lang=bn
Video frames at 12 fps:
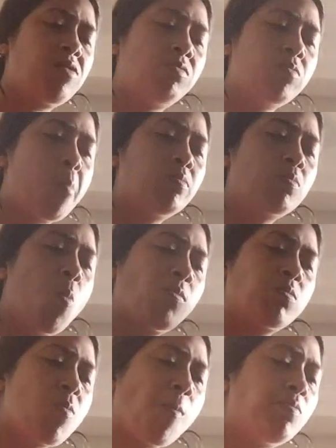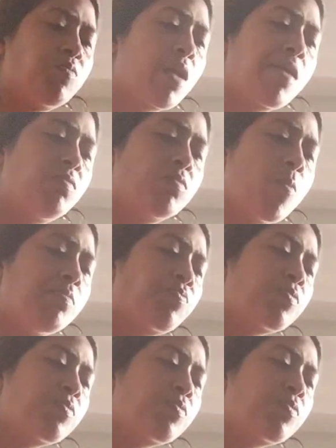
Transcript: খাওয়া হয় একটু তো